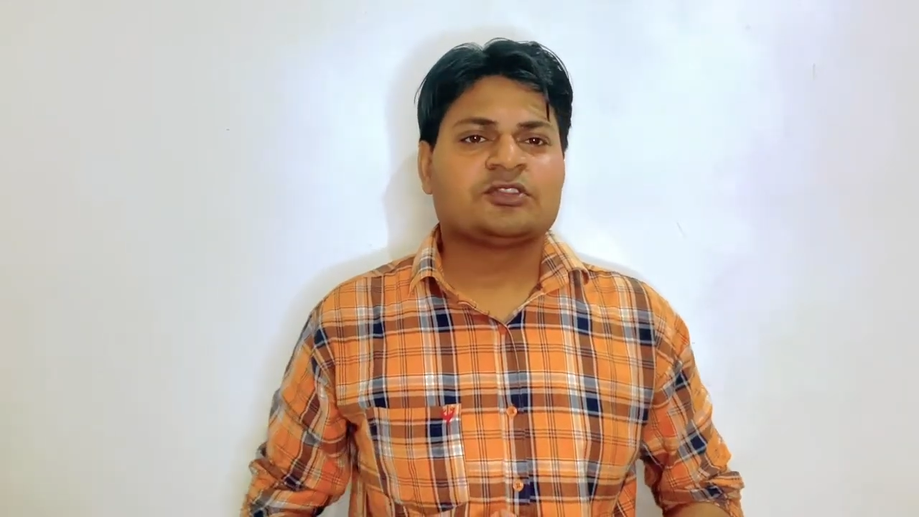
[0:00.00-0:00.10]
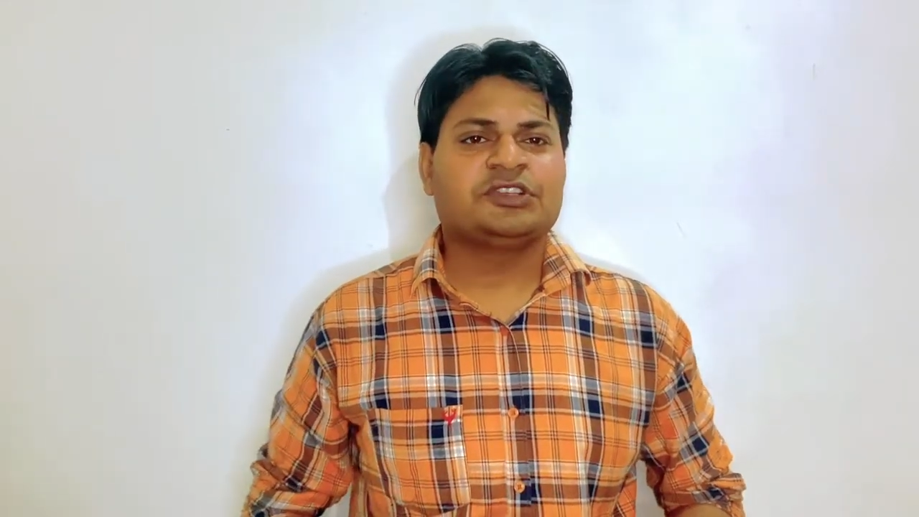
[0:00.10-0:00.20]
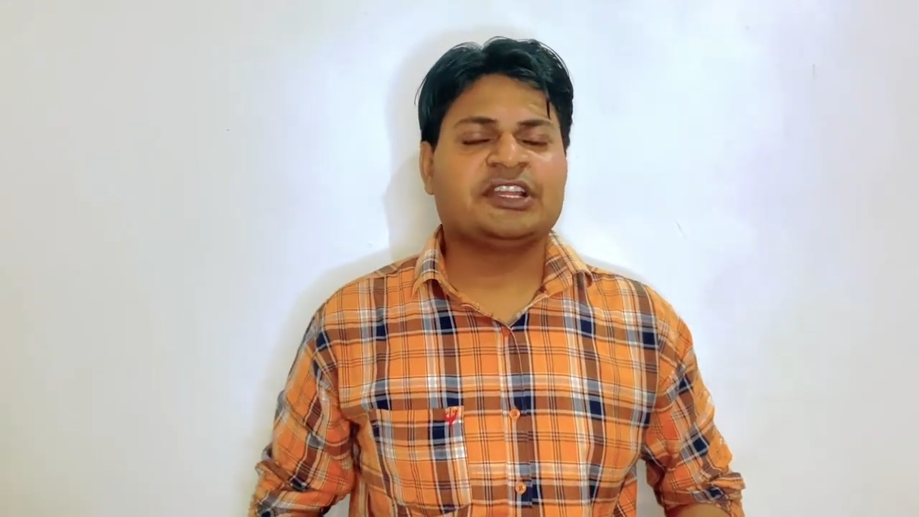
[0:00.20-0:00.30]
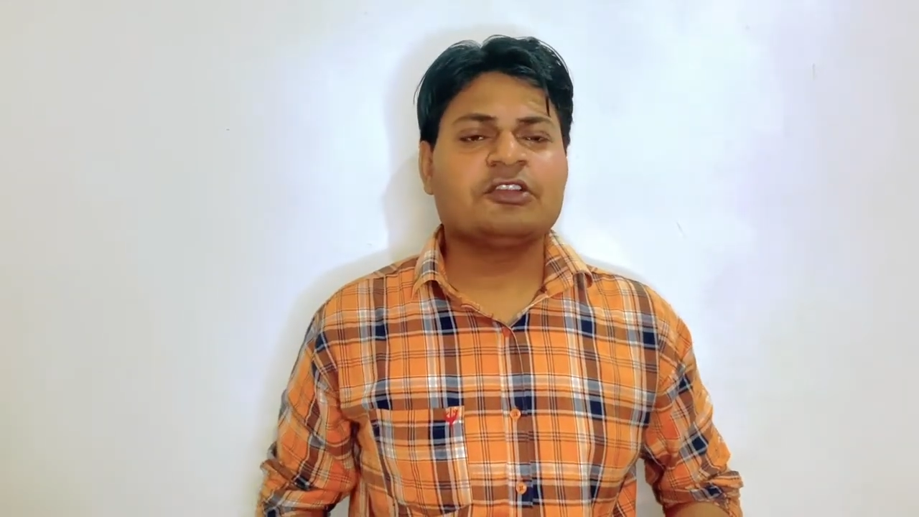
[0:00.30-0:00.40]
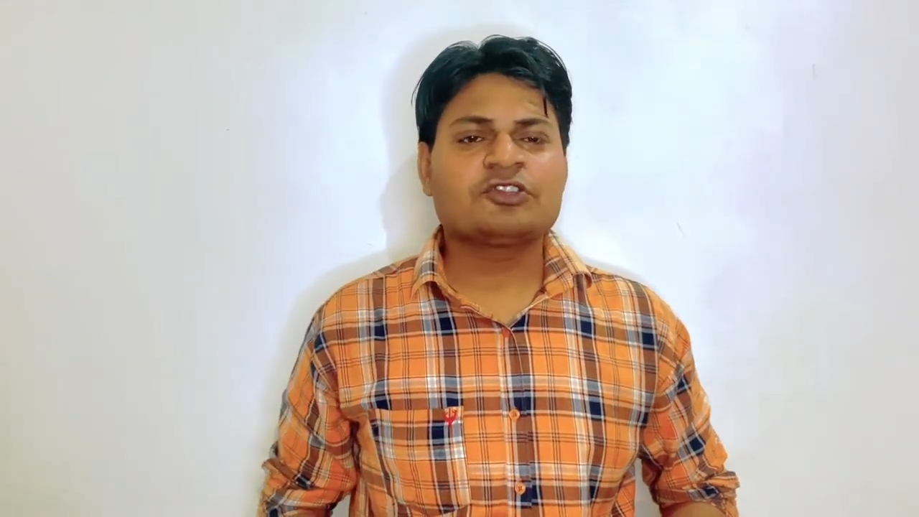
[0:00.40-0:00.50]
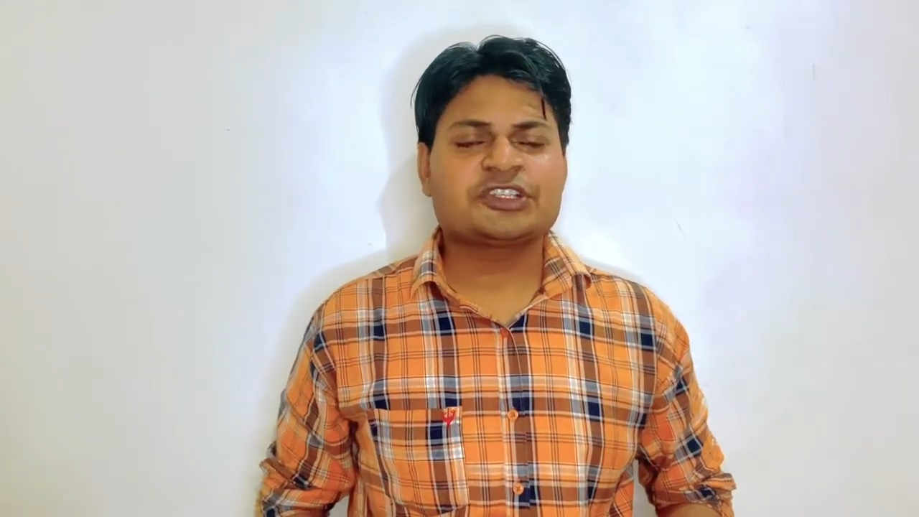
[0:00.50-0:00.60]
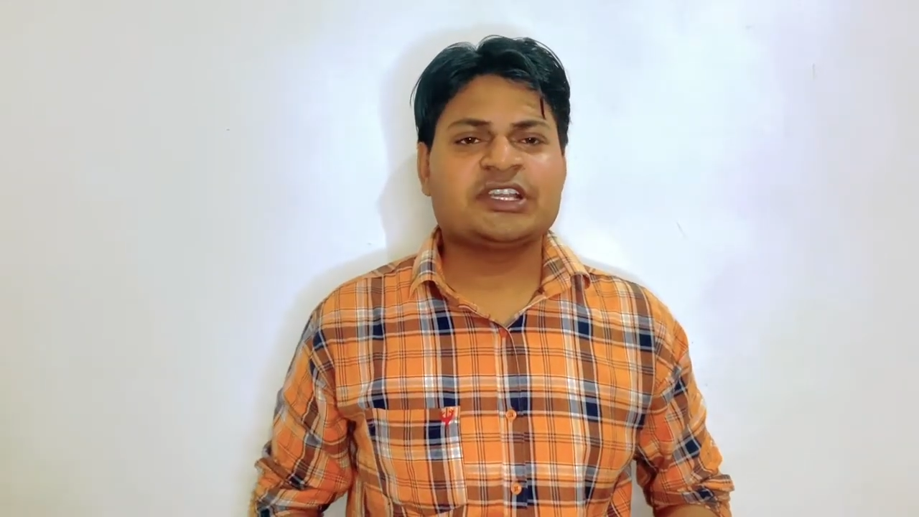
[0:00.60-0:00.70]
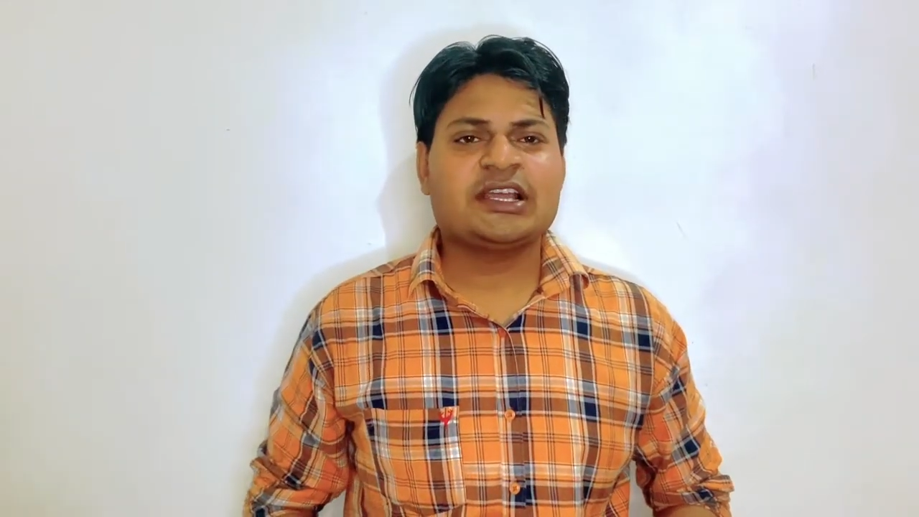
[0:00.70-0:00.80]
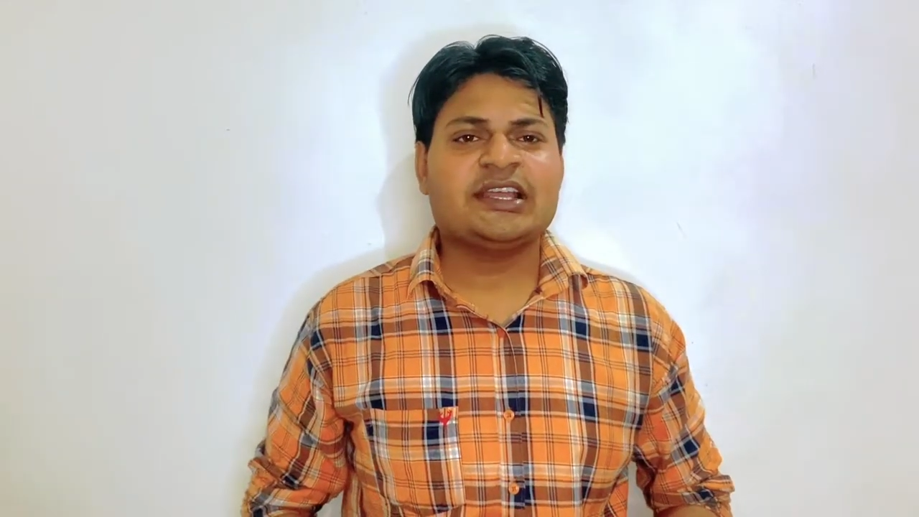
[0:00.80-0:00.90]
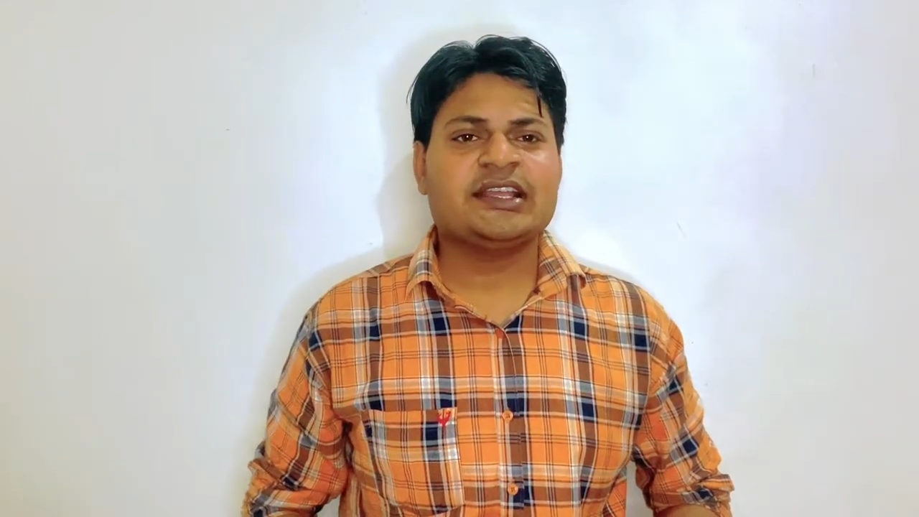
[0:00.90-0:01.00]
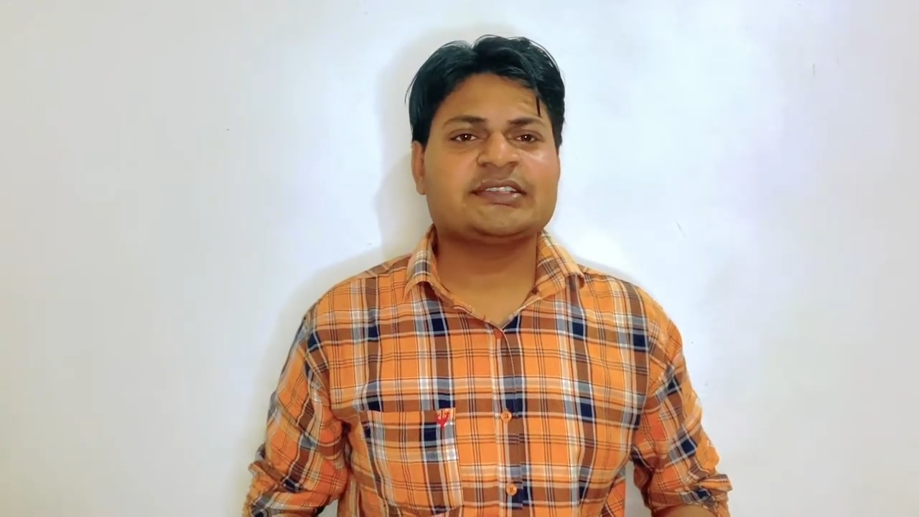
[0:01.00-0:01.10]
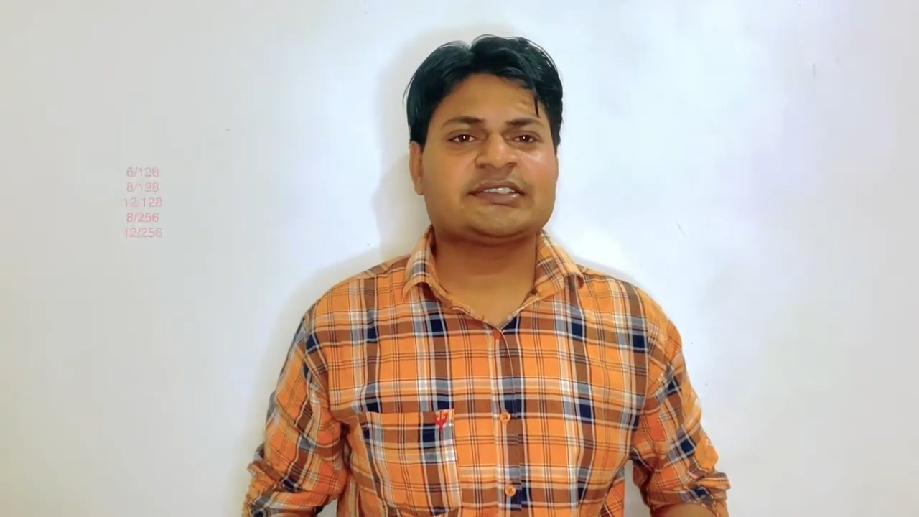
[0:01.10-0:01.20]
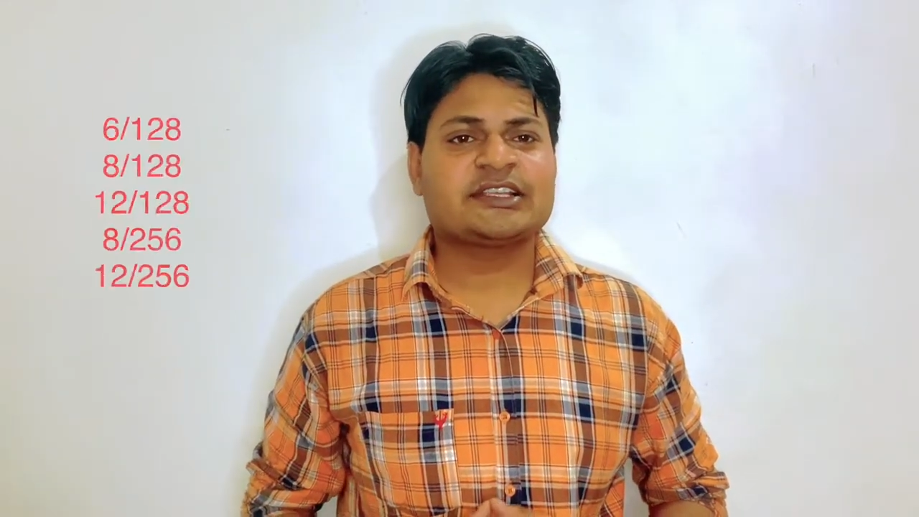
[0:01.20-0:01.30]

तो ये लॉन्च किया है